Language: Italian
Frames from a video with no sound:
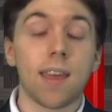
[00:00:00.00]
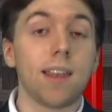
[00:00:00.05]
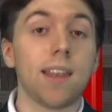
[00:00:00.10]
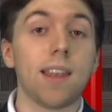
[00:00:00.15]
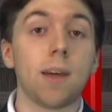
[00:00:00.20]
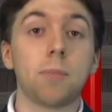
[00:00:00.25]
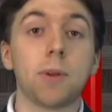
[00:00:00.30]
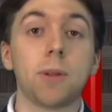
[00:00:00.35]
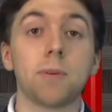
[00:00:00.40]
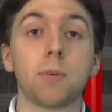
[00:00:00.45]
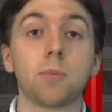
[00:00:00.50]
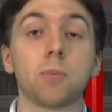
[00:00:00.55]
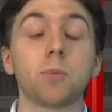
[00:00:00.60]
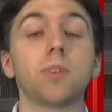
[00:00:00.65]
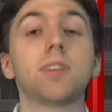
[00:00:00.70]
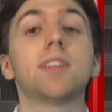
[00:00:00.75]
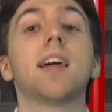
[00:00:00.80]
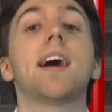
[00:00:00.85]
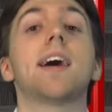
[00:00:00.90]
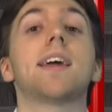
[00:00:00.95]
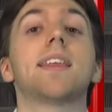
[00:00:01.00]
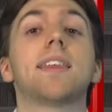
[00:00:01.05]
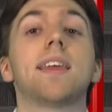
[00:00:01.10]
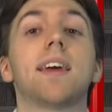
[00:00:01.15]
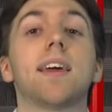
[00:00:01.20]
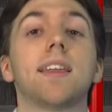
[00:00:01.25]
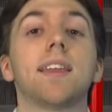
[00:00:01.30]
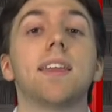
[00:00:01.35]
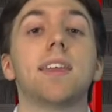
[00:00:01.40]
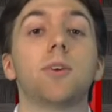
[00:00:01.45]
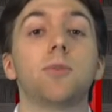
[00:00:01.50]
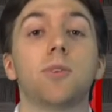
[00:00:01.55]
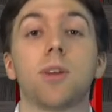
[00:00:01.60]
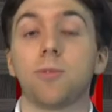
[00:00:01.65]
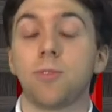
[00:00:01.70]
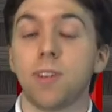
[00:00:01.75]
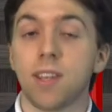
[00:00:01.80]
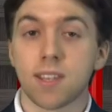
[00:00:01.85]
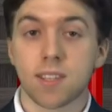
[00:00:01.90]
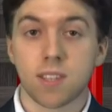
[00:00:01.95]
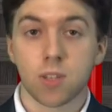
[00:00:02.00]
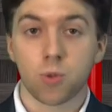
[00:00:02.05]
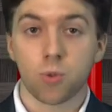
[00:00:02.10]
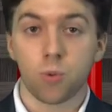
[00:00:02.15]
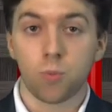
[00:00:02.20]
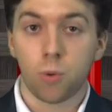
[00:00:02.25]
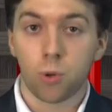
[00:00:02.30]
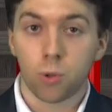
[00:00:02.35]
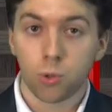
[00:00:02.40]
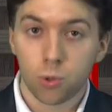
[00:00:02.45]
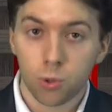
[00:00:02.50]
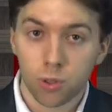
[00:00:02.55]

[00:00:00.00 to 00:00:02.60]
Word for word: la prima puntata di Una finestra sul mondo